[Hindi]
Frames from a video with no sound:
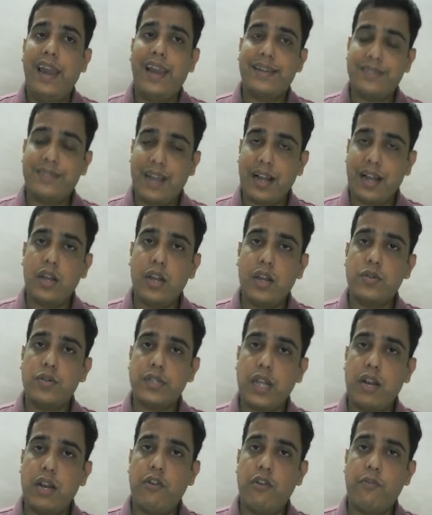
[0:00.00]
एक्जैक्टली exactly
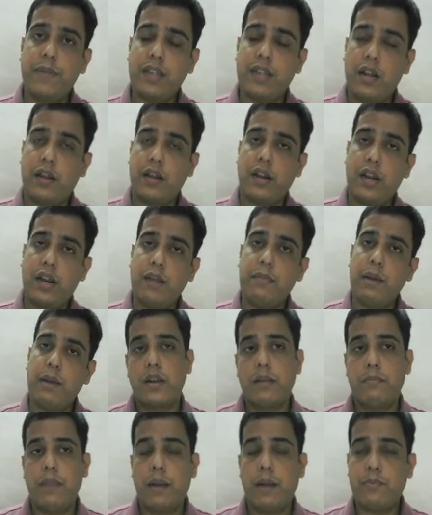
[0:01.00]
कौन से लेवल पे सेल करना है मैं
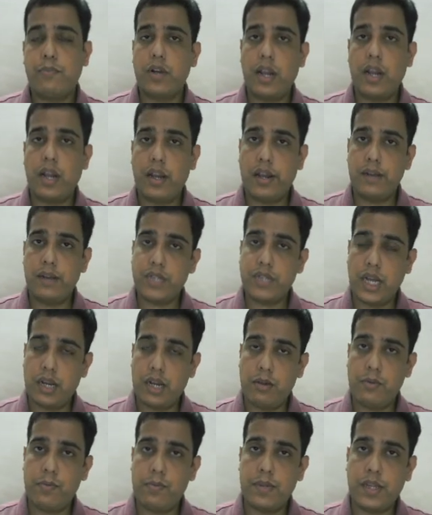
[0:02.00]
मैं आपको टेलीग्राम
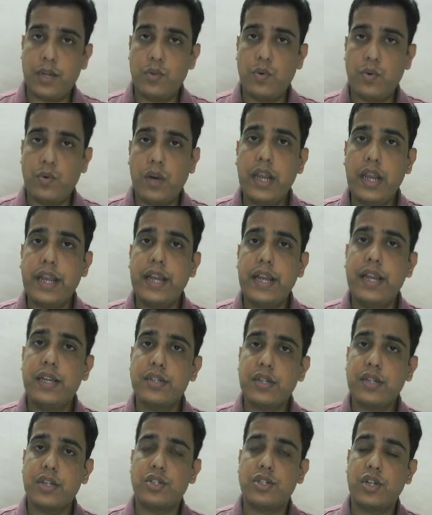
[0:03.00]
चैनल में बता दूंगा लेकिन
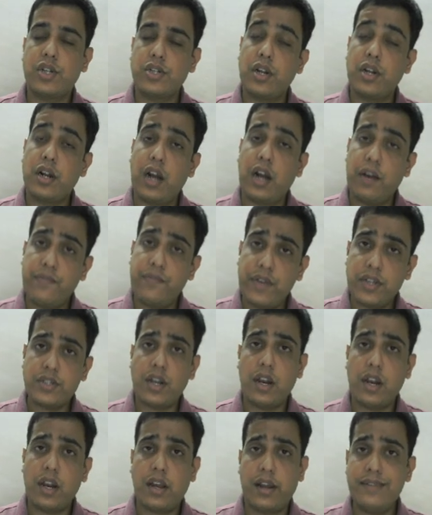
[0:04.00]
इसका स्ट्रक्चर काफी
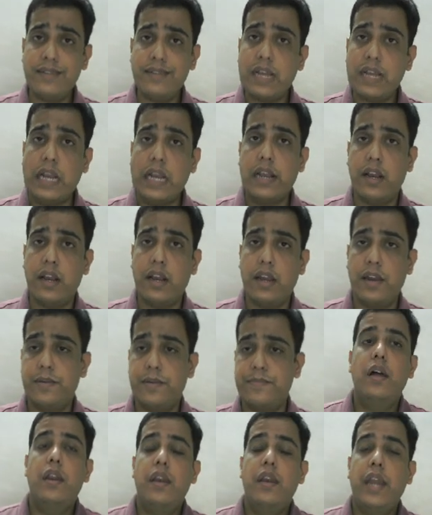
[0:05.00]
अच्छा लग रहा है सेल के
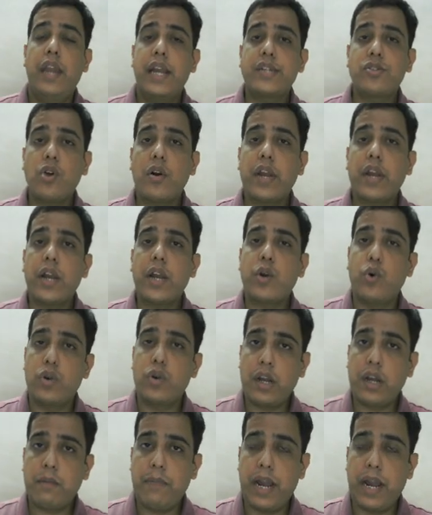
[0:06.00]
लिए नेक्स्ट स्टॉक है
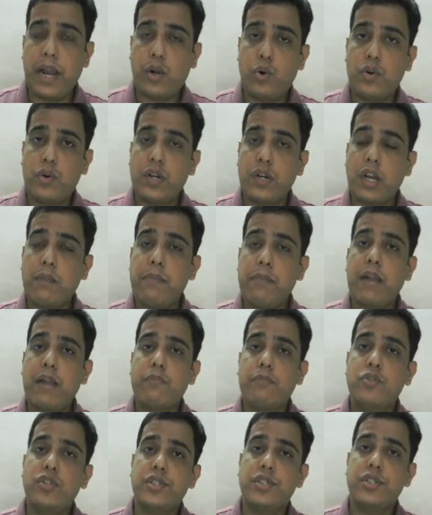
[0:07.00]
कोटक बैंक कोटक
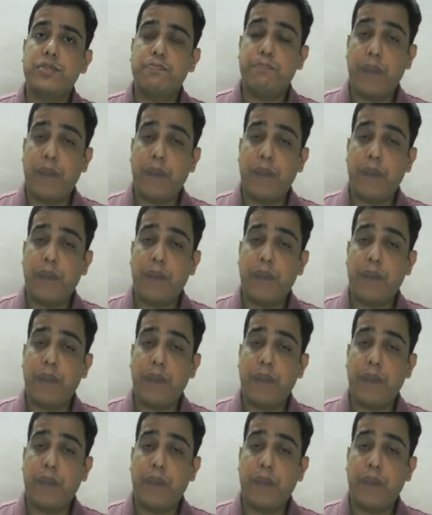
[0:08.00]
बैंक मुझे